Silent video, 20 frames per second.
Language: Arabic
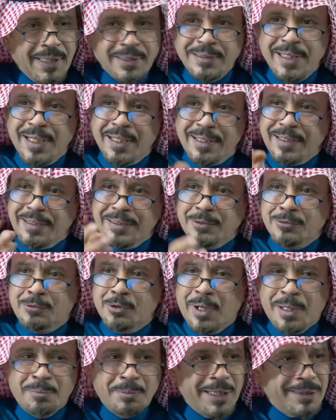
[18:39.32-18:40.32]
يا شيخ راح
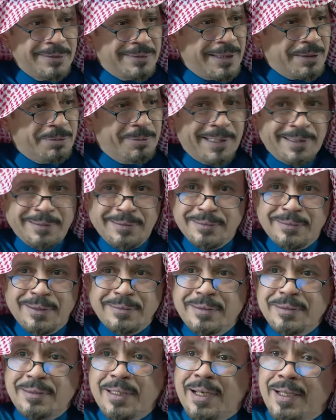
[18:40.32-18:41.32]
انتوا امانتك بعد
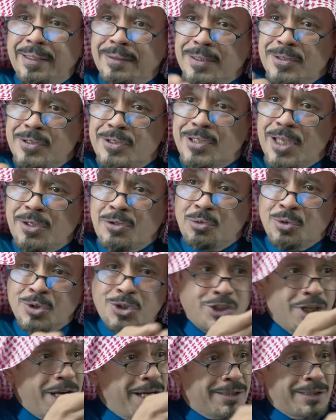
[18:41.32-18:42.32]
انت ترى نص
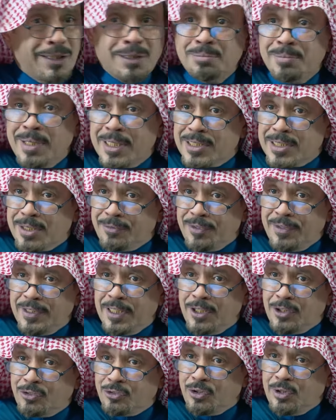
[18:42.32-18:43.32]
سندوتشات المقصف
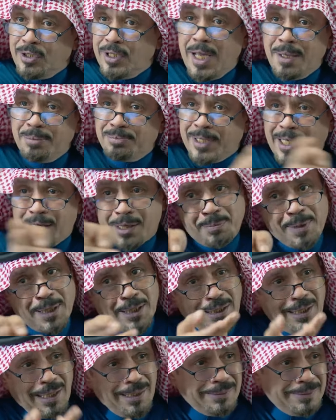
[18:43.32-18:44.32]
اللي للطلاب تراك
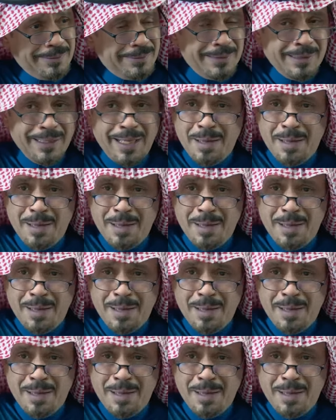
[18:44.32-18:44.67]
ماكلها انت